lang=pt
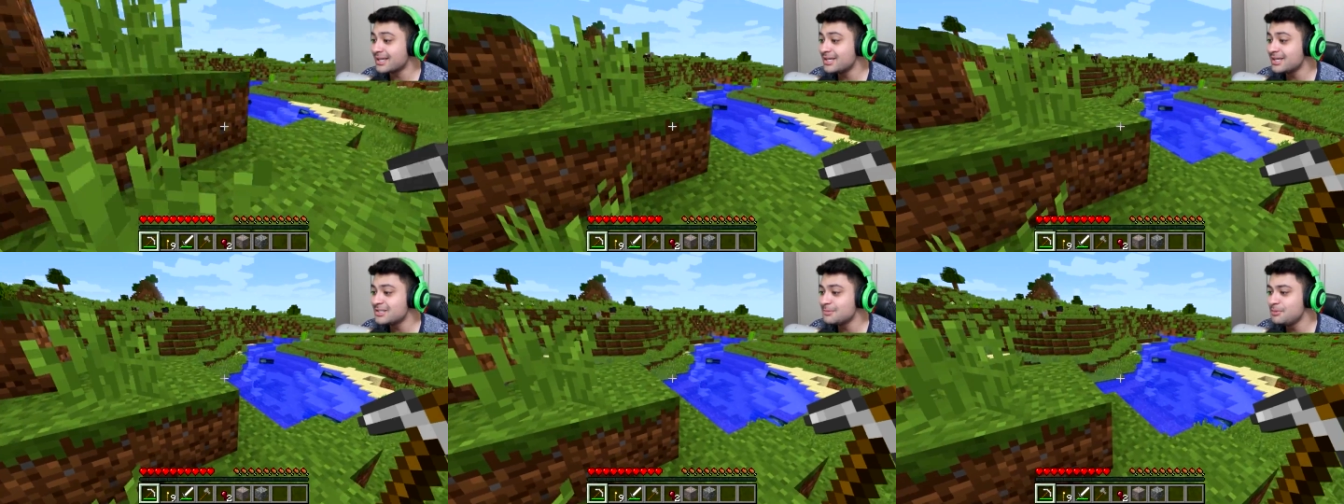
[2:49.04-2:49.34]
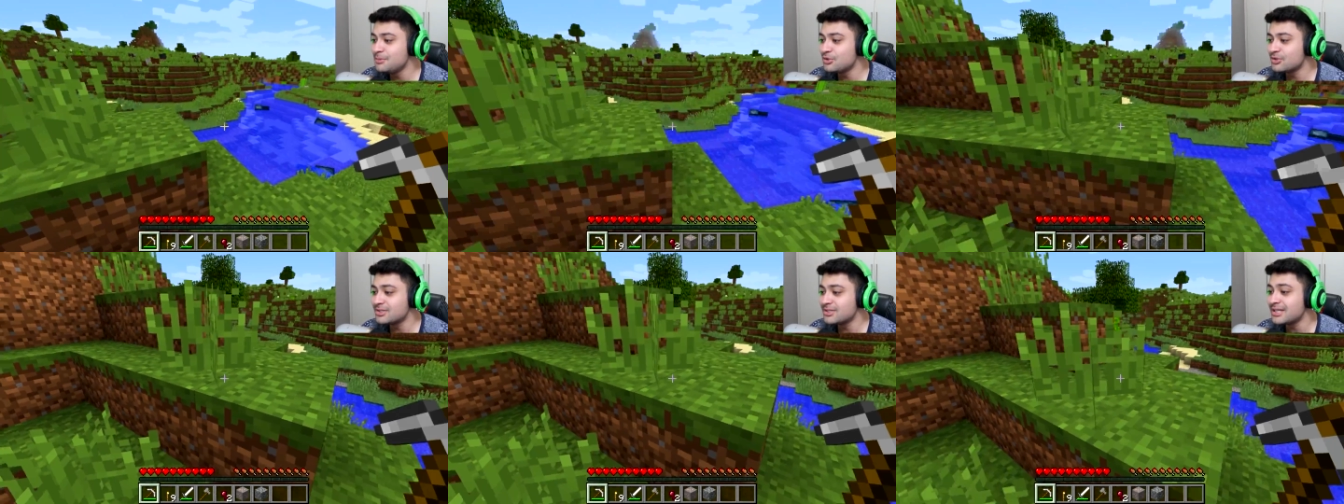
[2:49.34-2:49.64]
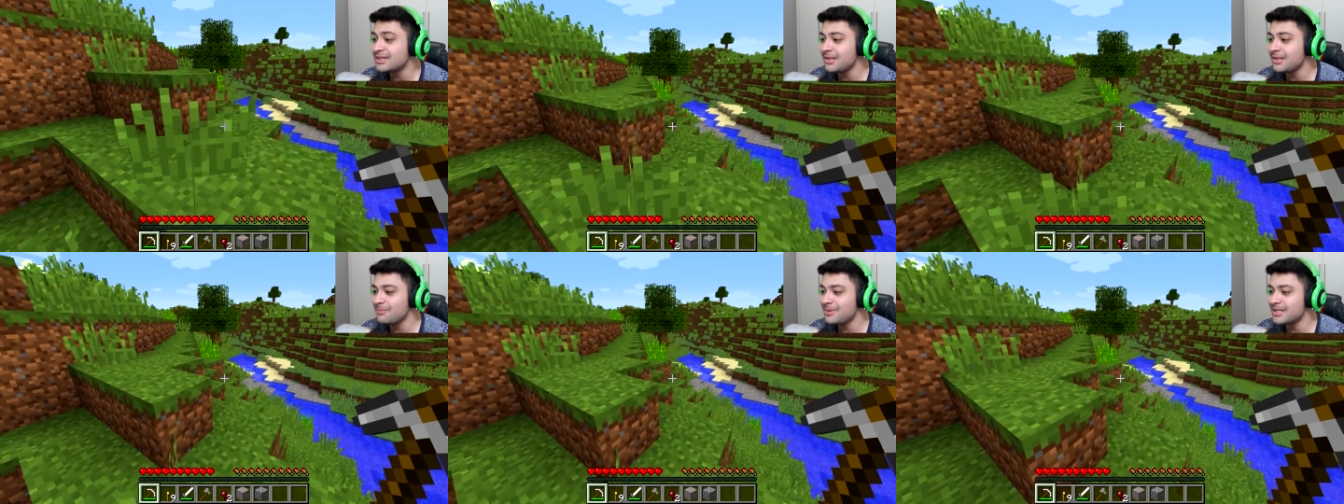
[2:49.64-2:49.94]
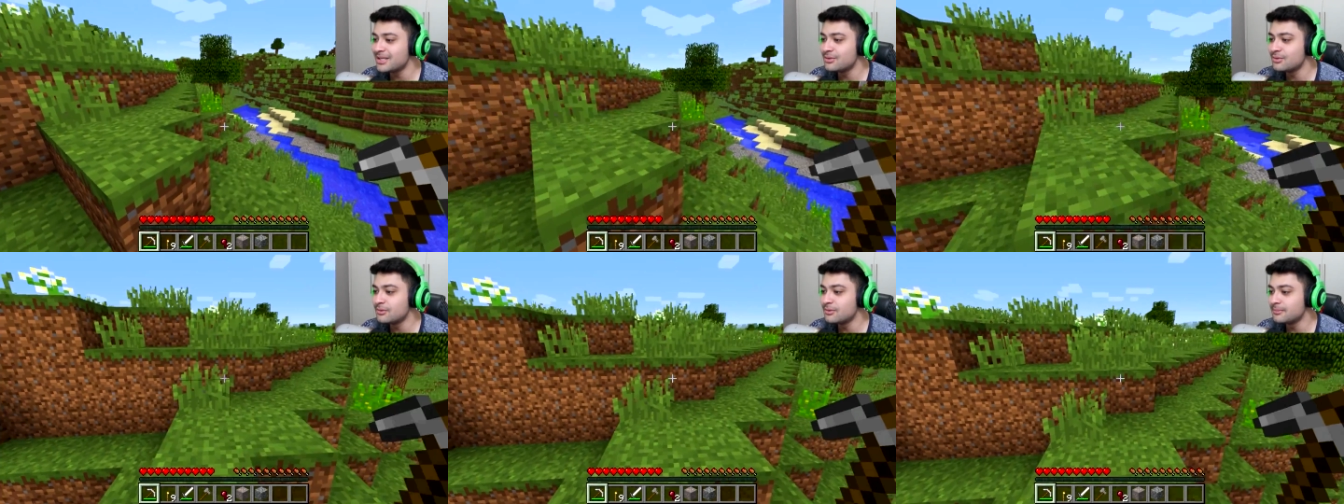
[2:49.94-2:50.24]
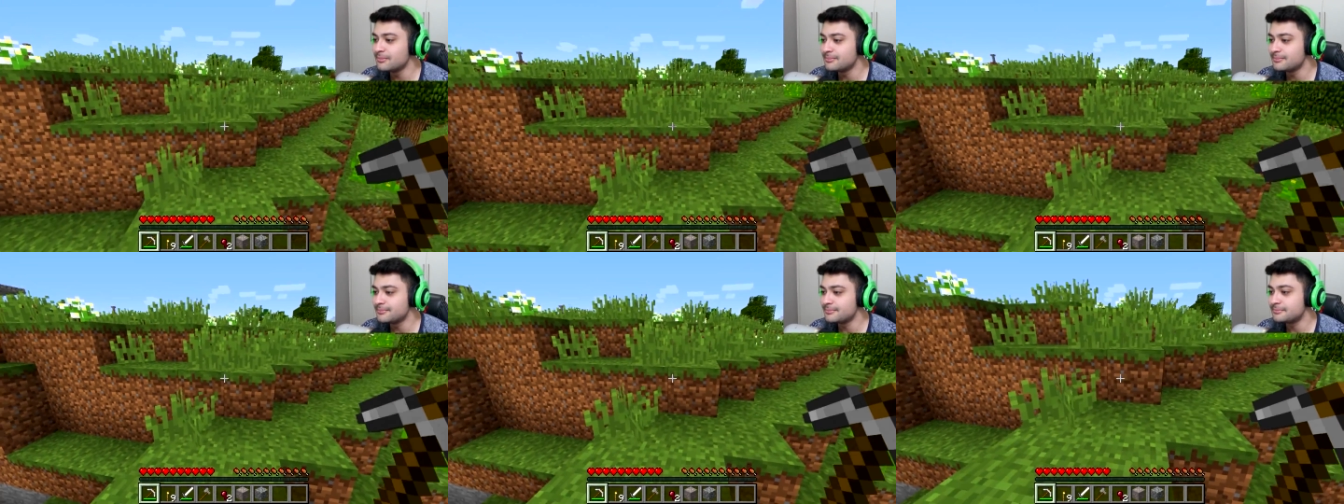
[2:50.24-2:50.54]
aqueles bichos que você tem medo.
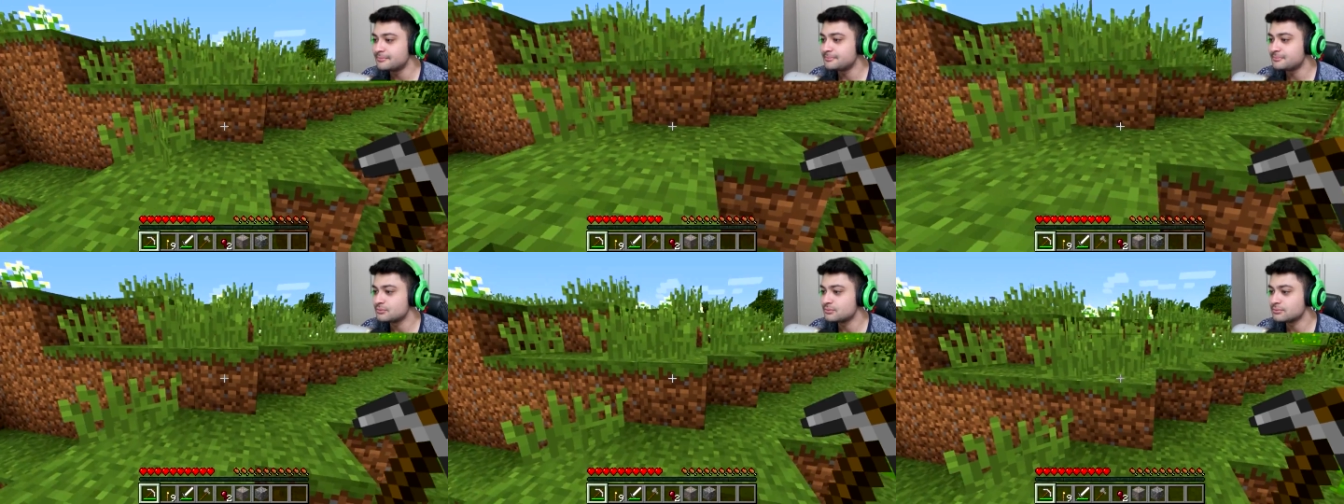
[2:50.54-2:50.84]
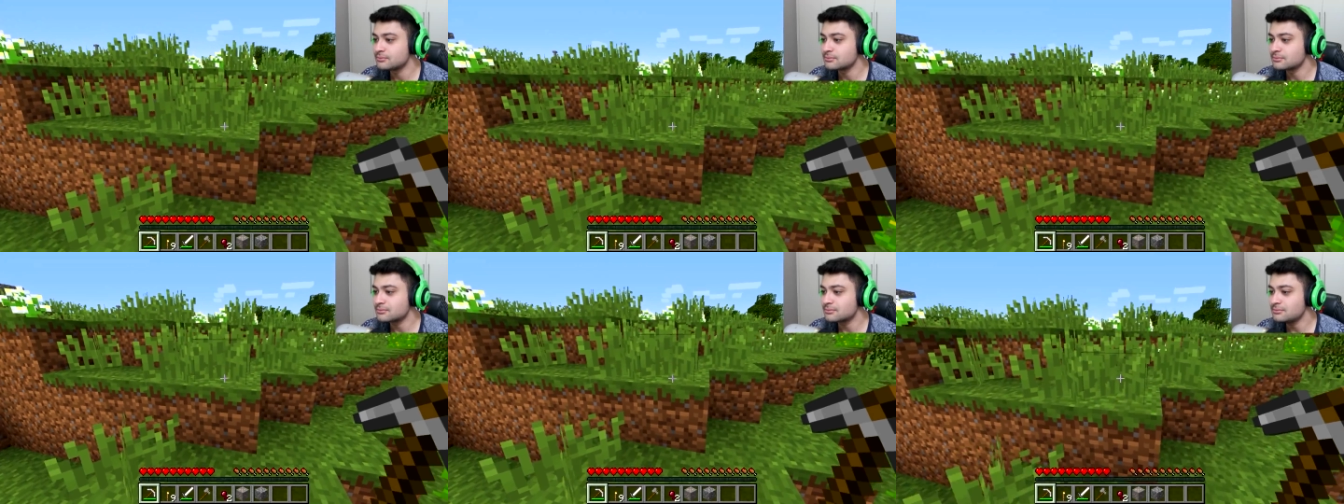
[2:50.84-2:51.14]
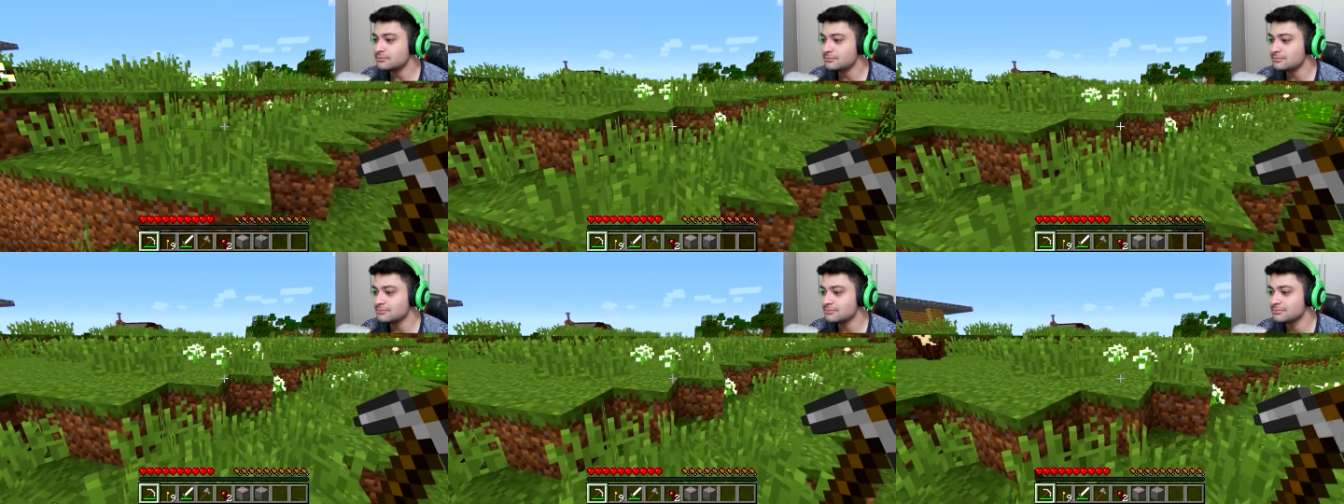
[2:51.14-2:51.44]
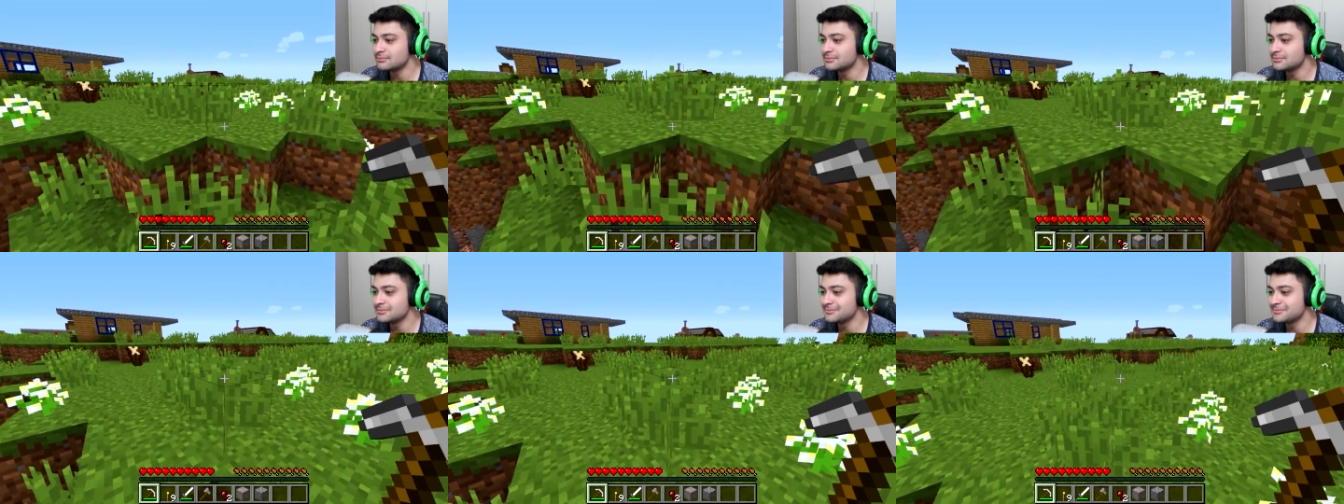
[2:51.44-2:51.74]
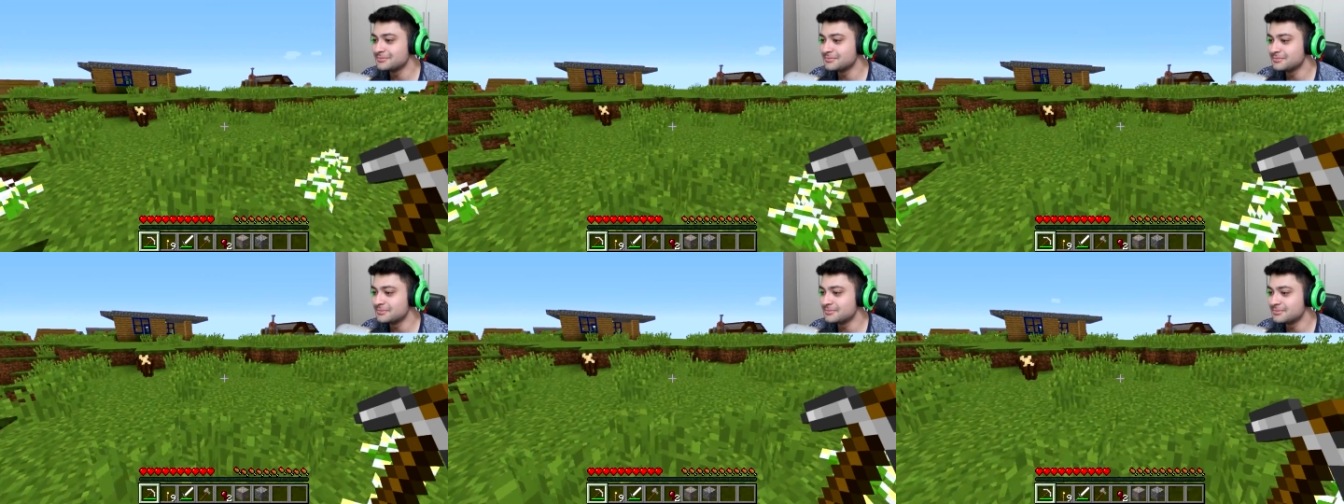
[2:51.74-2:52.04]

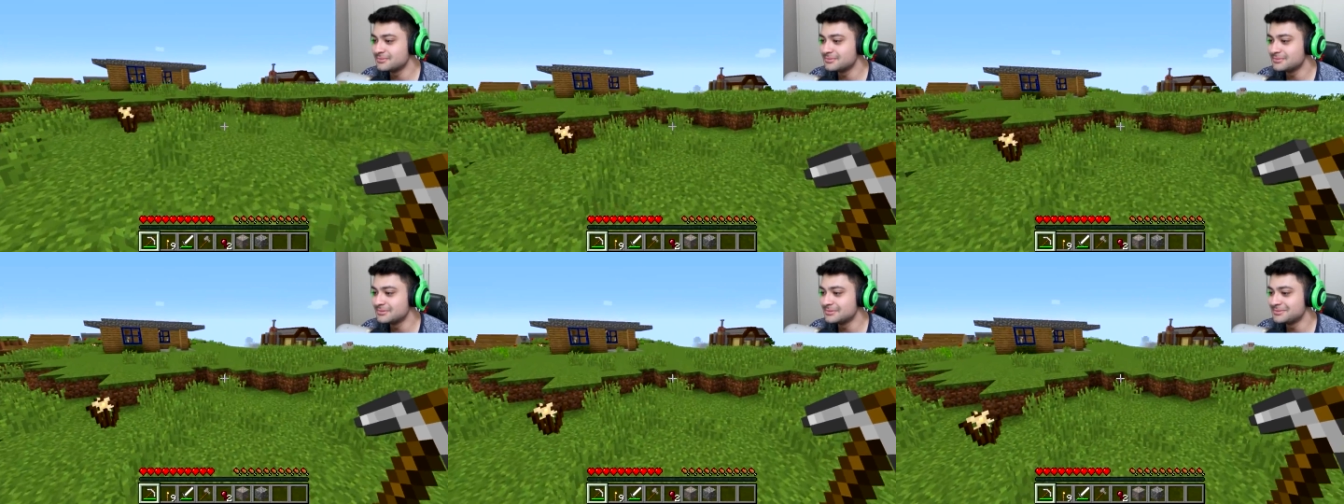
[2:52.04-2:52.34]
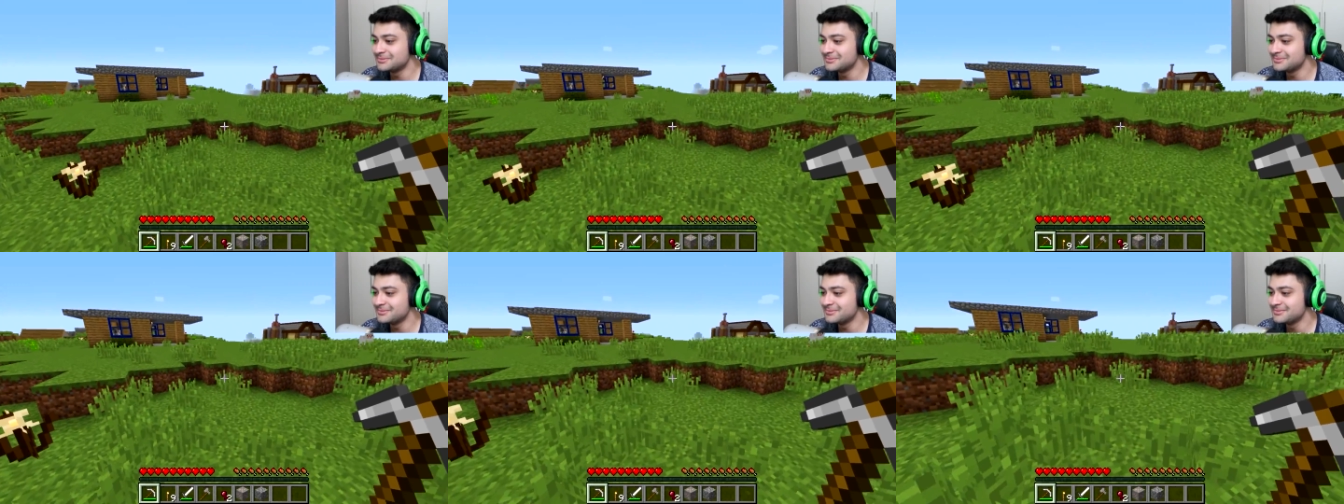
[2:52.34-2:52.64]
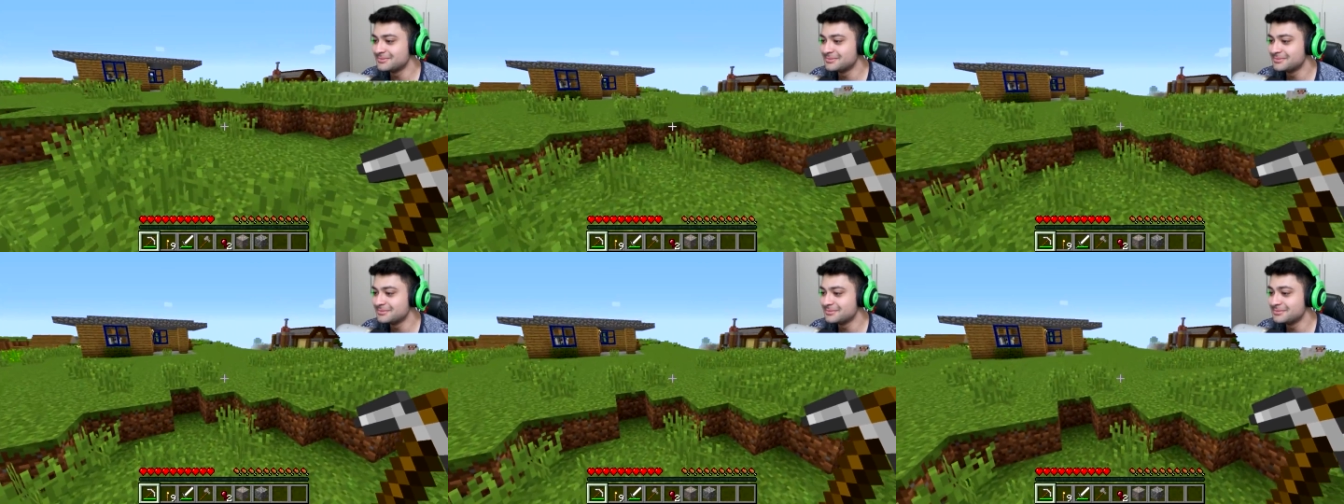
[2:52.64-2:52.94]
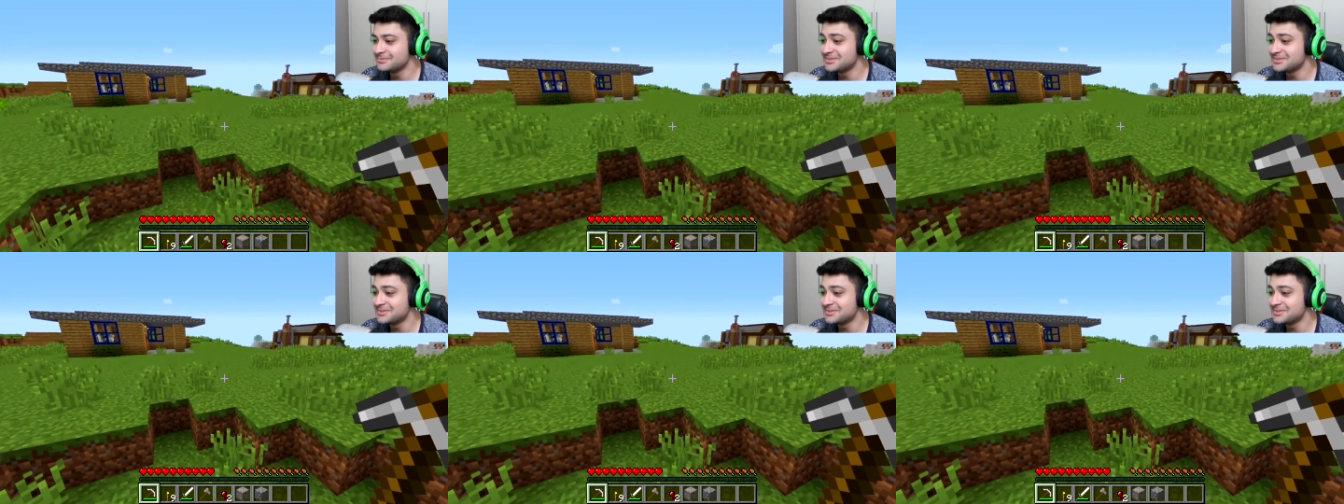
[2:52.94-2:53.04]
Ah, eu sei, é sapo?